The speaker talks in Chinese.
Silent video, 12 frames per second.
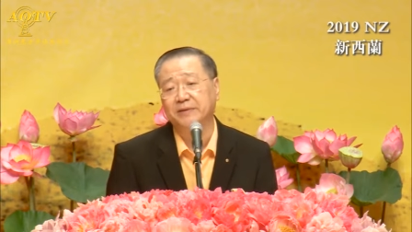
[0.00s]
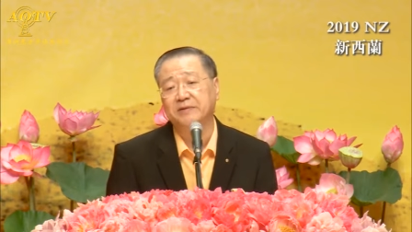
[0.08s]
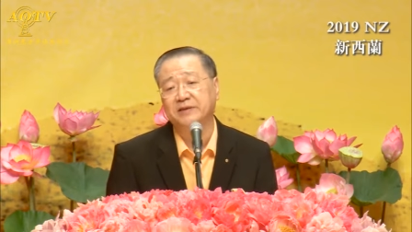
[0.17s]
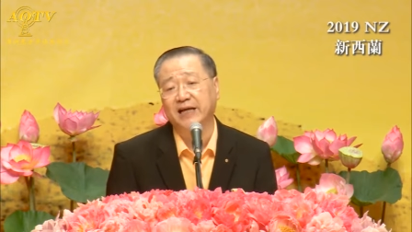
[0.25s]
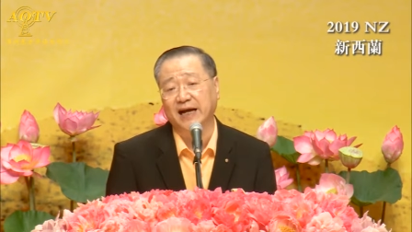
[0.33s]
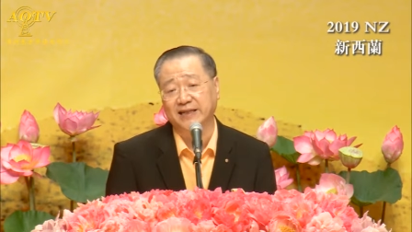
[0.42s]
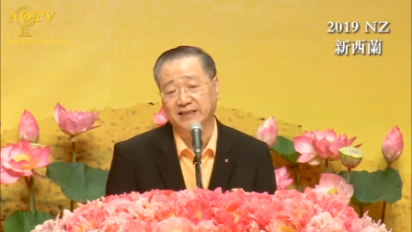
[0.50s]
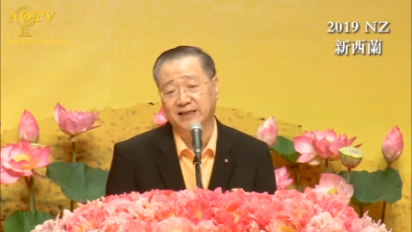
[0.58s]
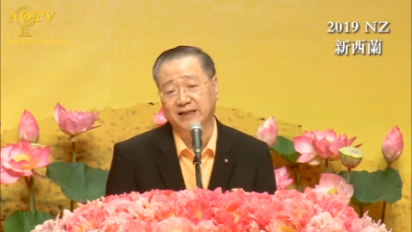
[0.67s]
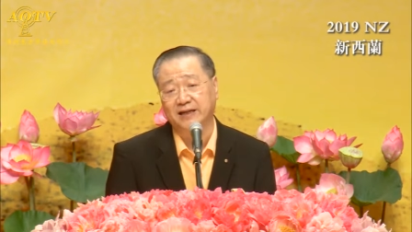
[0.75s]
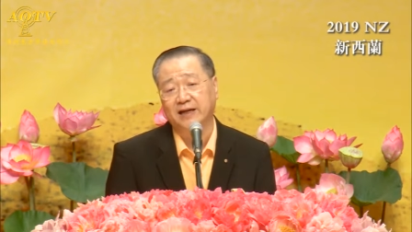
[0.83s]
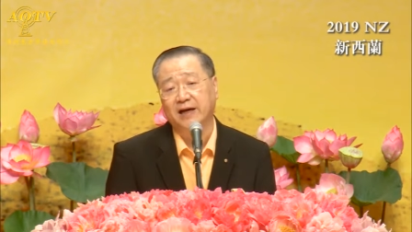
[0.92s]
产
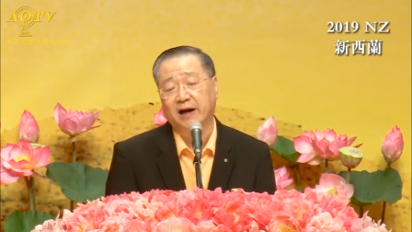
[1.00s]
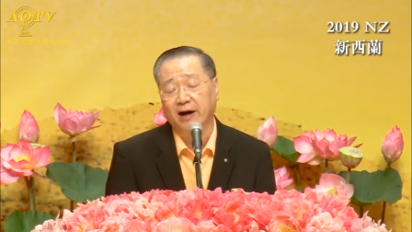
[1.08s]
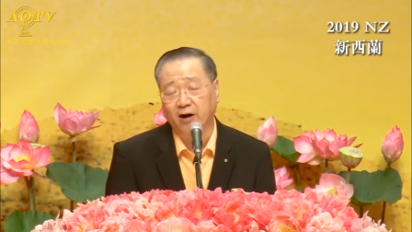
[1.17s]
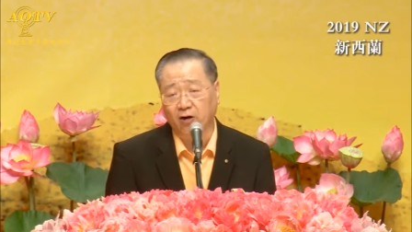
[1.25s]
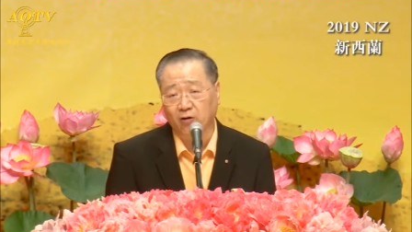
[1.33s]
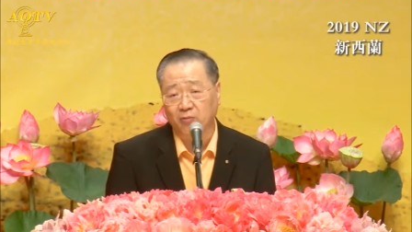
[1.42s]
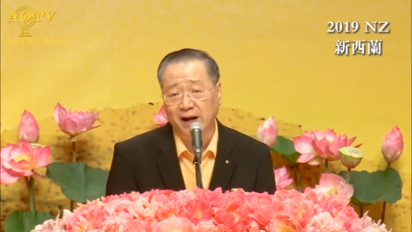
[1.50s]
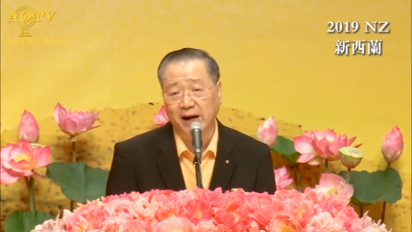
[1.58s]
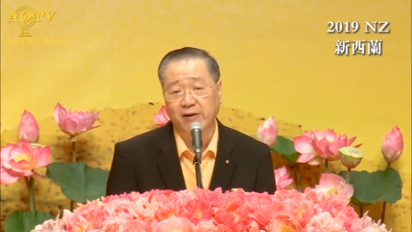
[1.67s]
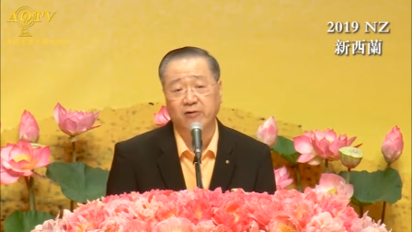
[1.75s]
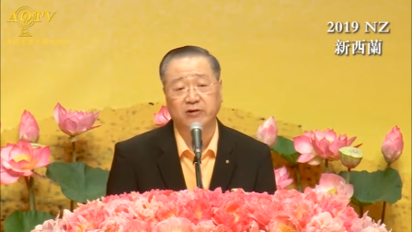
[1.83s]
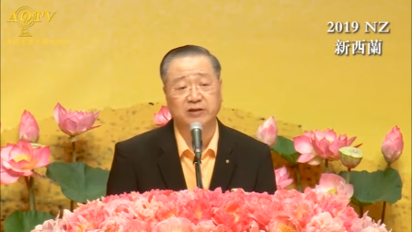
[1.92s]
生傲
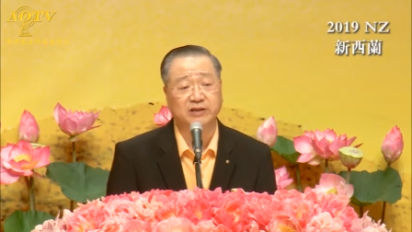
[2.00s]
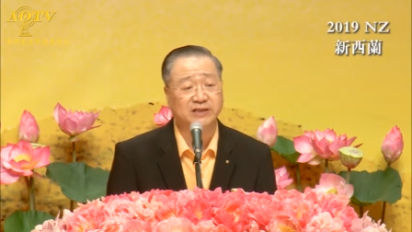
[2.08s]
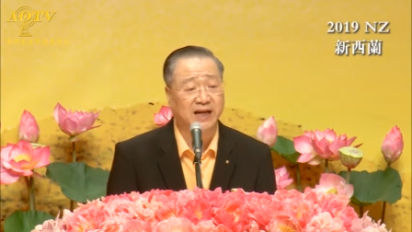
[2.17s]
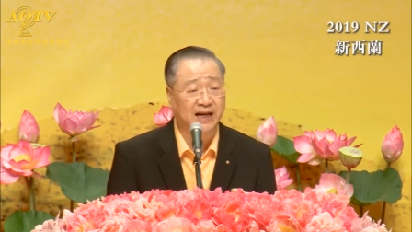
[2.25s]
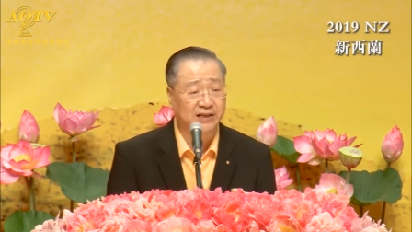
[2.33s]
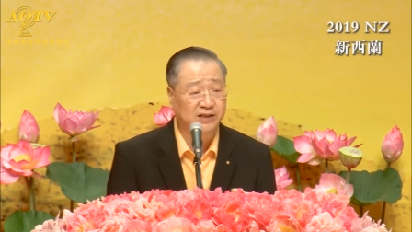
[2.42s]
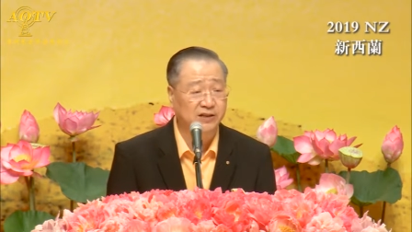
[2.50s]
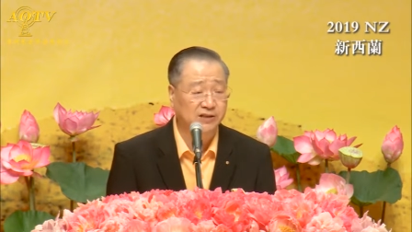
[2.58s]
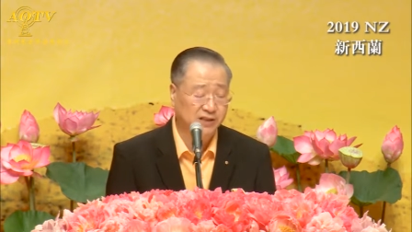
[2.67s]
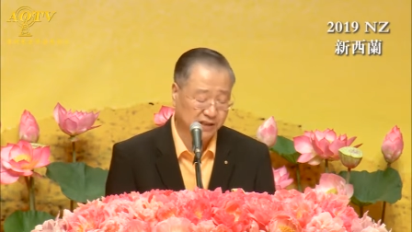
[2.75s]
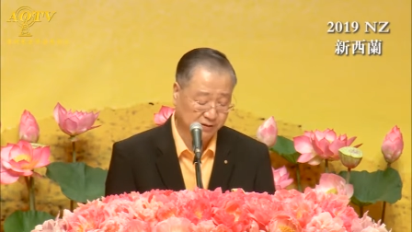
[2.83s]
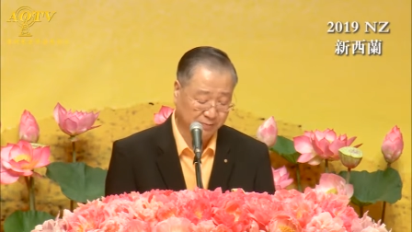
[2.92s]
慢或者产生
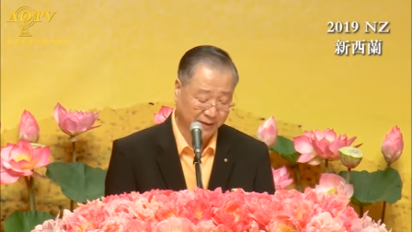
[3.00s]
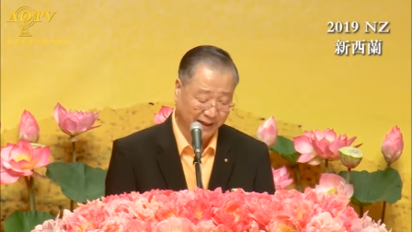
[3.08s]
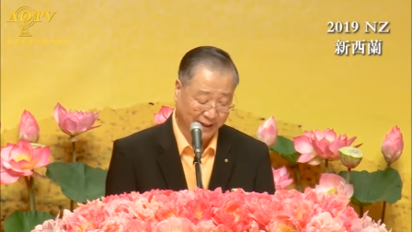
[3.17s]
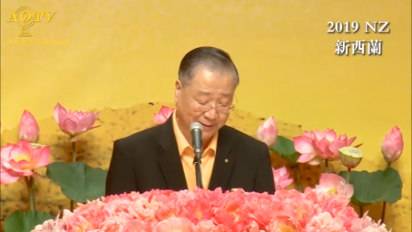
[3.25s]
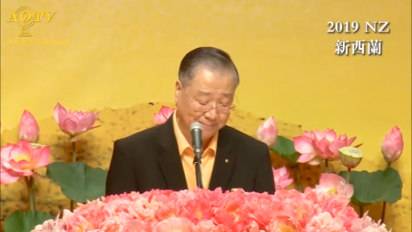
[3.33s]
自卑，